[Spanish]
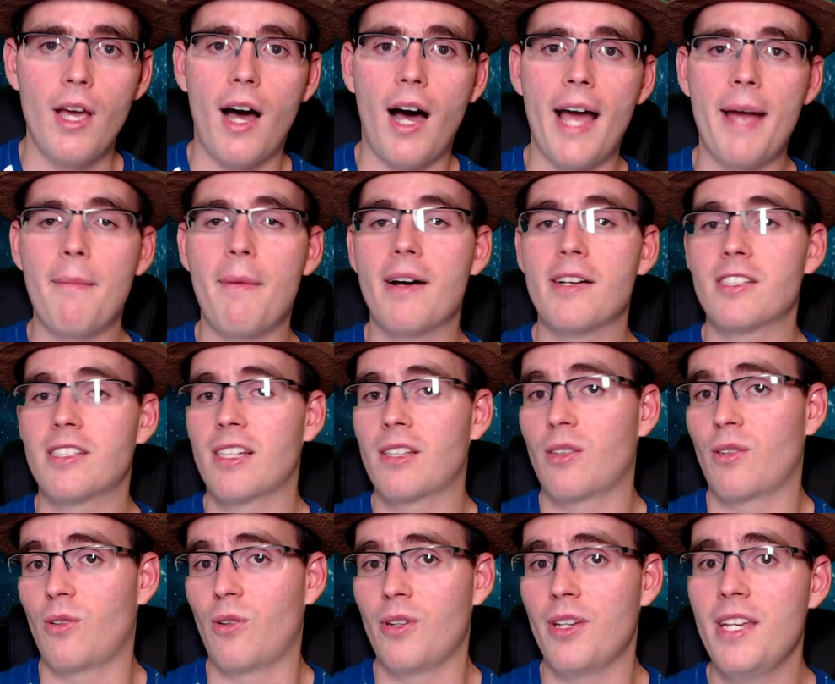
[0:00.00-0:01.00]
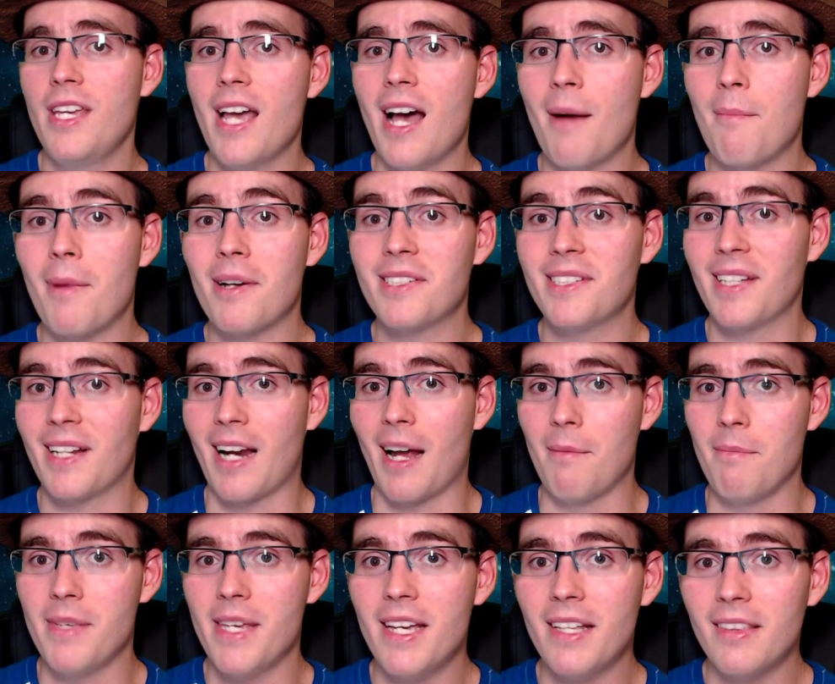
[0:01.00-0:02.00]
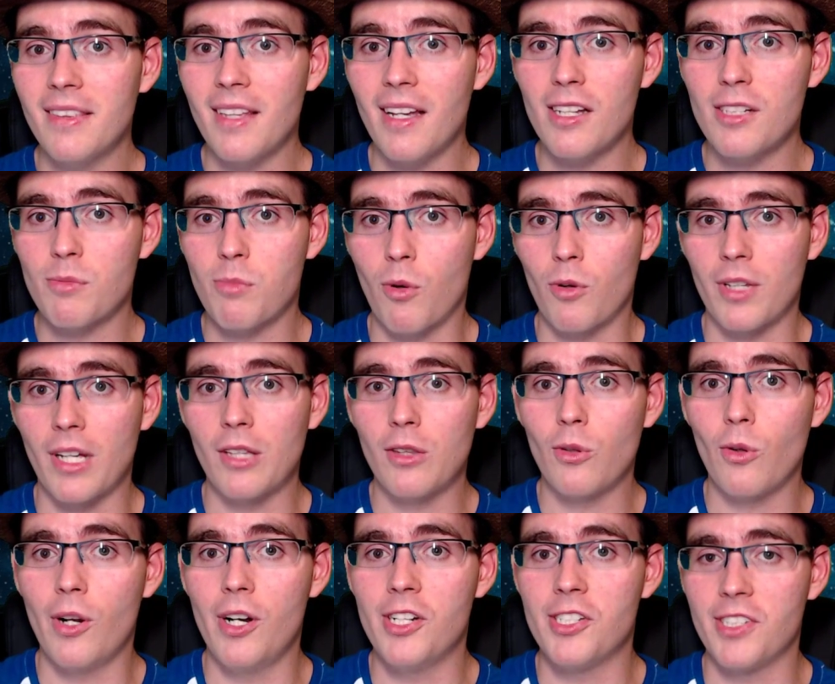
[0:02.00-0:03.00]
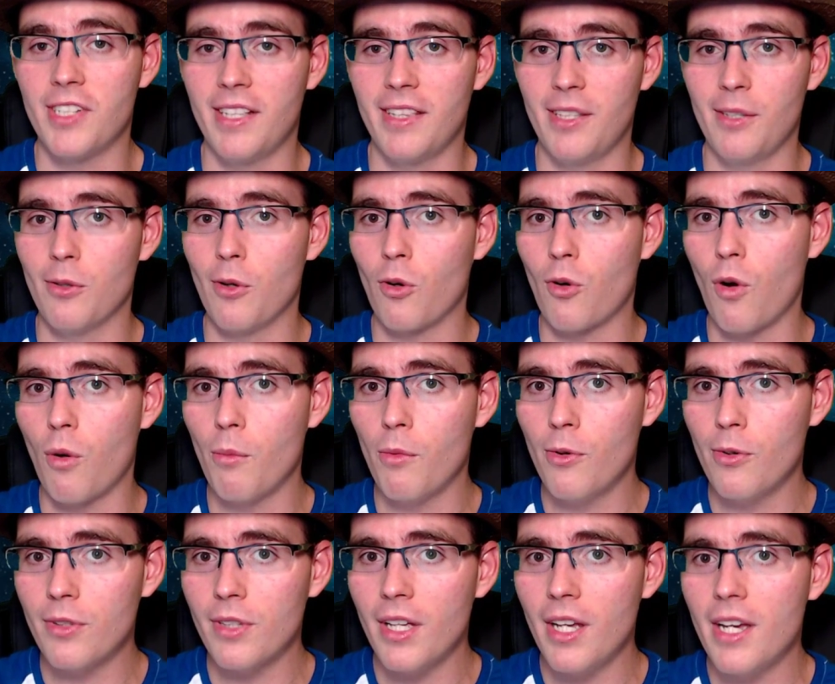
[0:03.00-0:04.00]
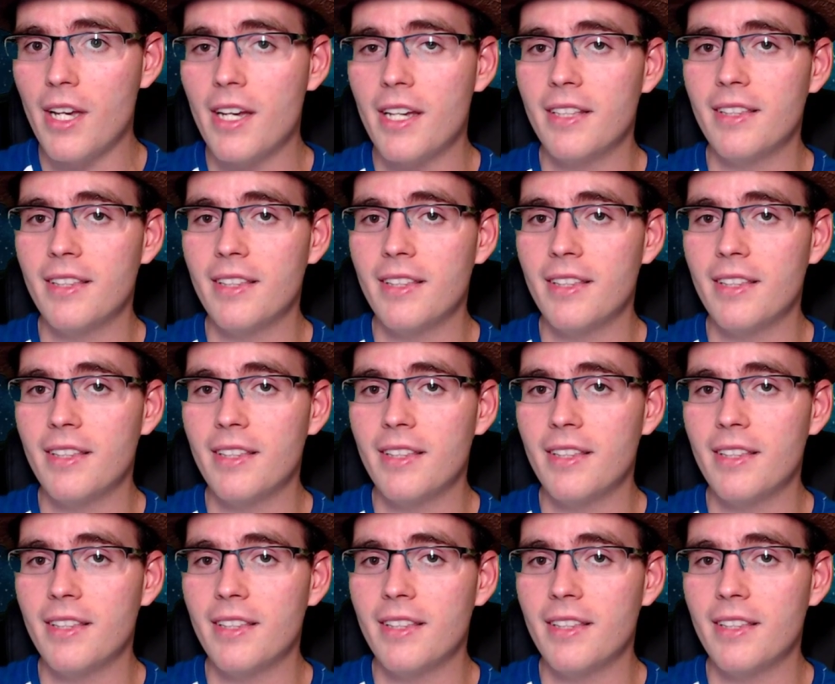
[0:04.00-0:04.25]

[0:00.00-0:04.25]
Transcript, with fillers: hay más tecnología, más herramientas, por tanto el sentido común